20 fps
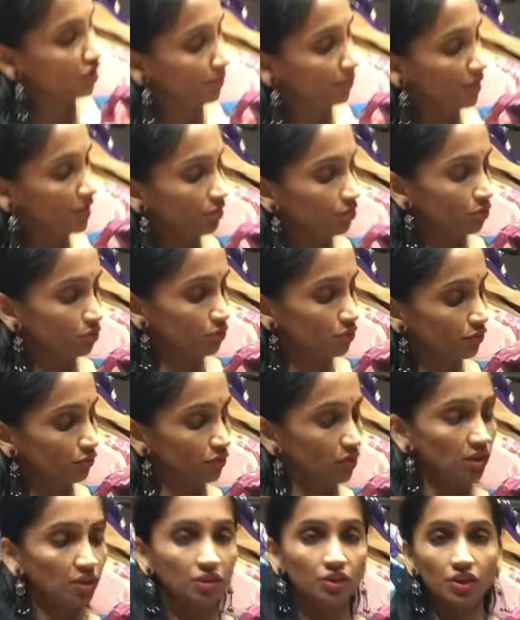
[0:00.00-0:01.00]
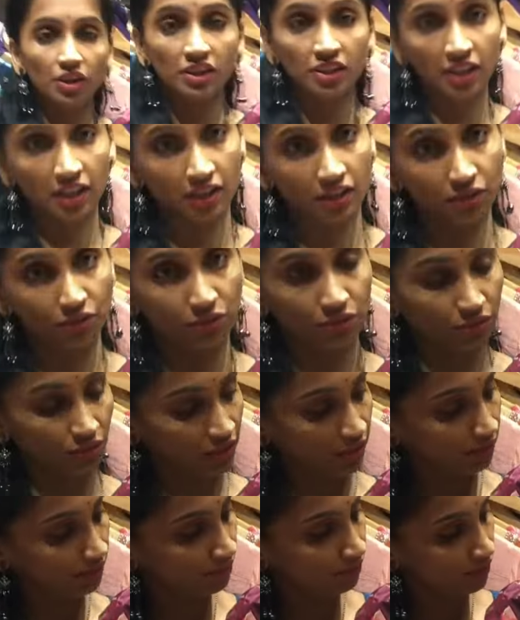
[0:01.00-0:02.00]
షేప్ ని కొంచెం వర్క్ కూడా చేంజ్
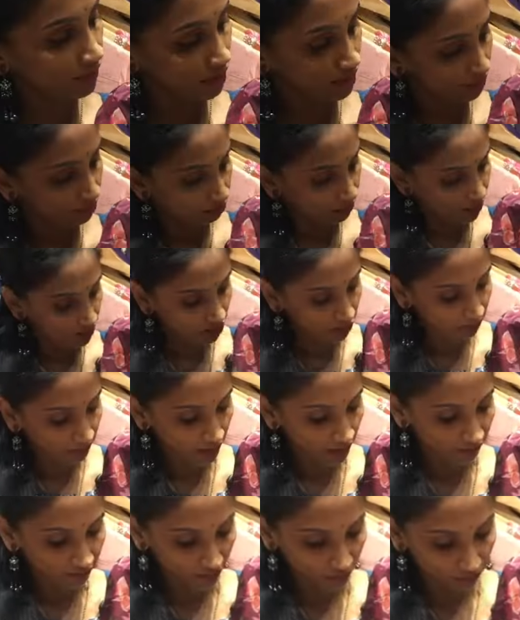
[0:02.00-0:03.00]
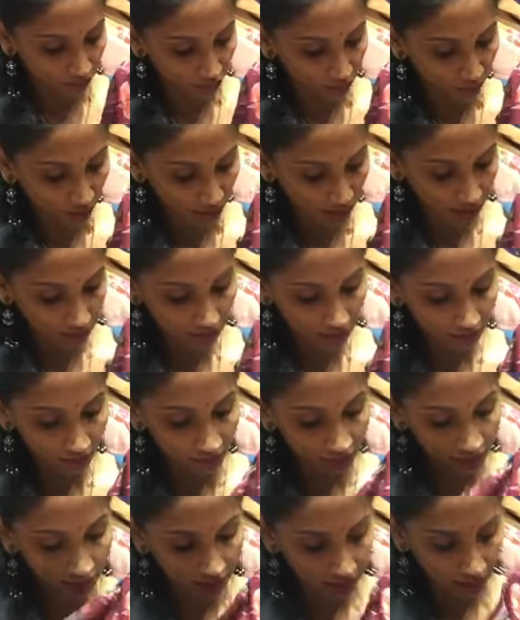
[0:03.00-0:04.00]
అవుతుంది మంచి బీడ్ వర్క్ తో పాటుగా
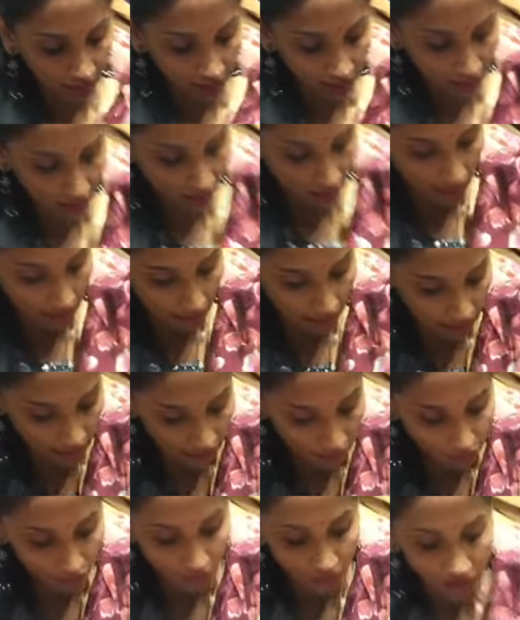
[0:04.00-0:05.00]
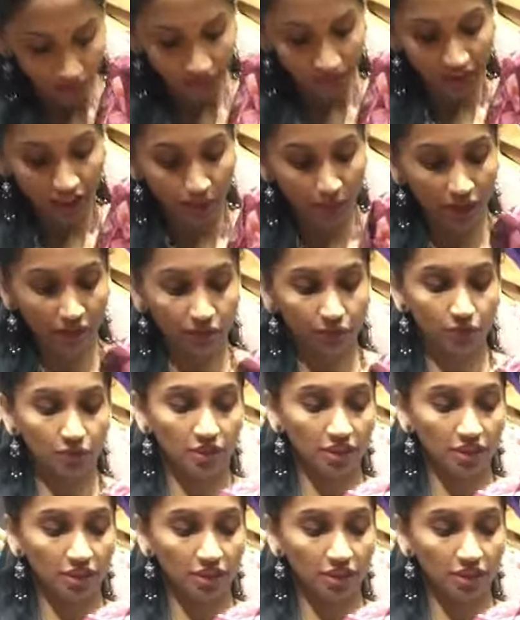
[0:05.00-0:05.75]
అండ్ స్లీవ్ కూడా త్రీ బై ఫోర్